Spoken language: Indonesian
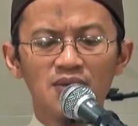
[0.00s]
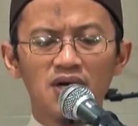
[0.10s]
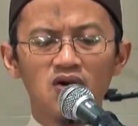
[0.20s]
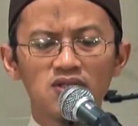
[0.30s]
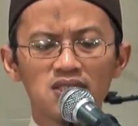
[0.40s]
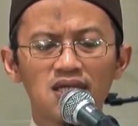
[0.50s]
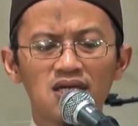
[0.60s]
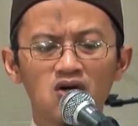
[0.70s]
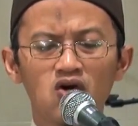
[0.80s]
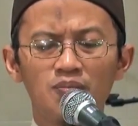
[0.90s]
bahwasanya
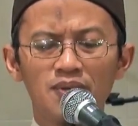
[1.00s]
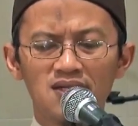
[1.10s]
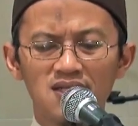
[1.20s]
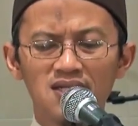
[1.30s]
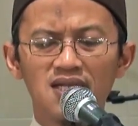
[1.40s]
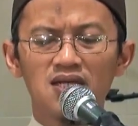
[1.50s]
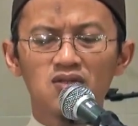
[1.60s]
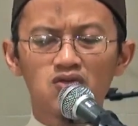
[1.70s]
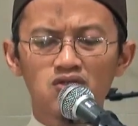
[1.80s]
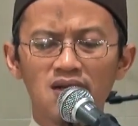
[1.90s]
engkau berdiri
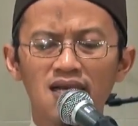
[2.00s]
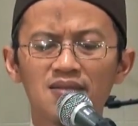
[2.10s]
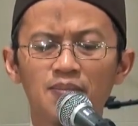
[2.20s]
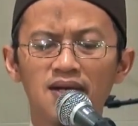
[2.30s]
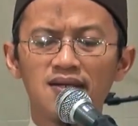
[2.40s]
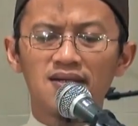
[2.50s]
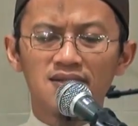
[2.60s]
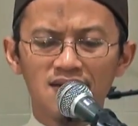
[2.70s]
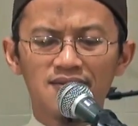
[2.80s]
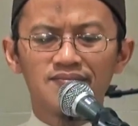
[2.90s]
atau sholat
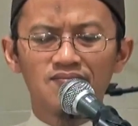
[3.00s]
padanya